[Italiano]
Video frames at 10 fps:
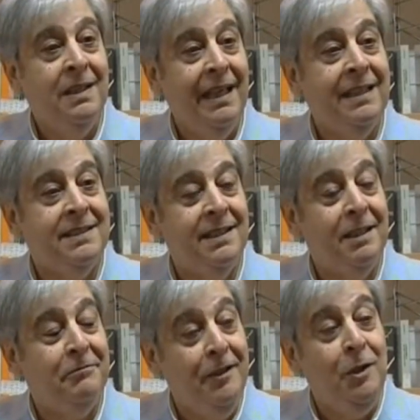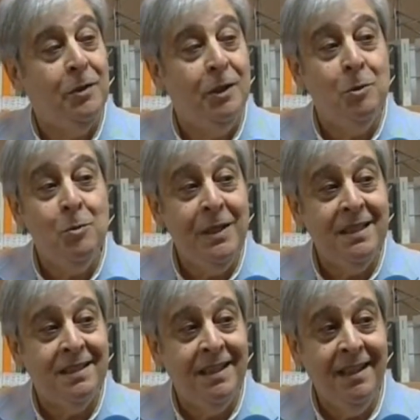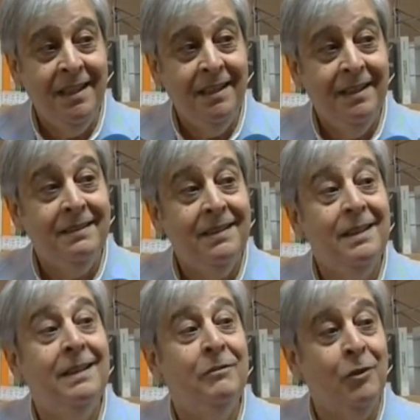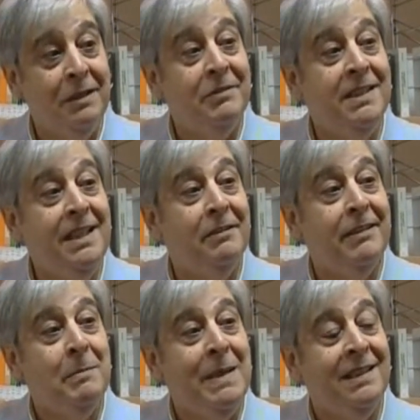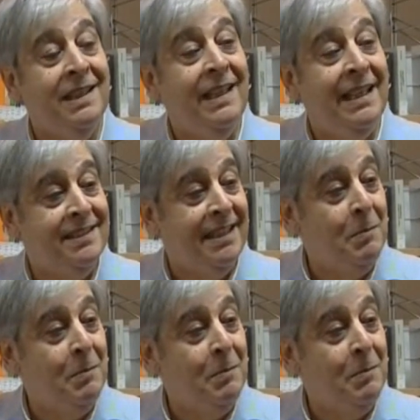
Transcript: essere figlio dei comunisti voleva dire veramente essere